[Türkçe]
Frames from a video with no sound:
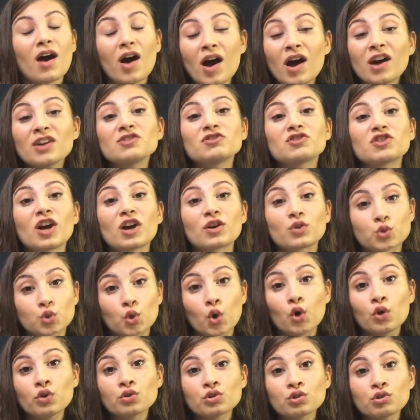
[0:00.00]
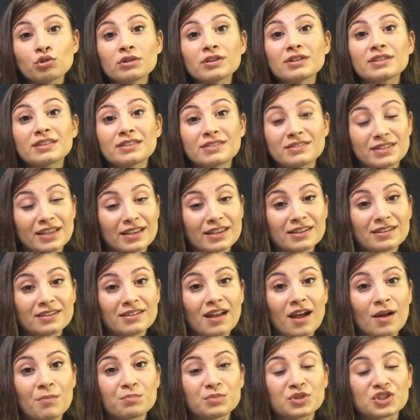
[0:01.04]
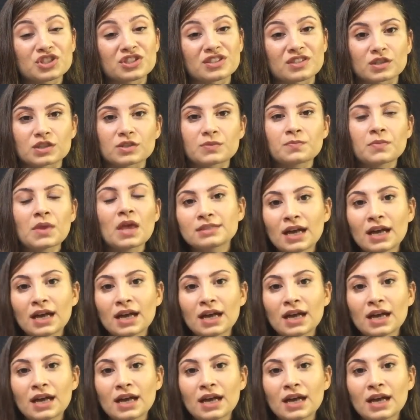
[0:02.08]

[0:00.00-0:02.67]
Ancak Thor zehirlenmiştir.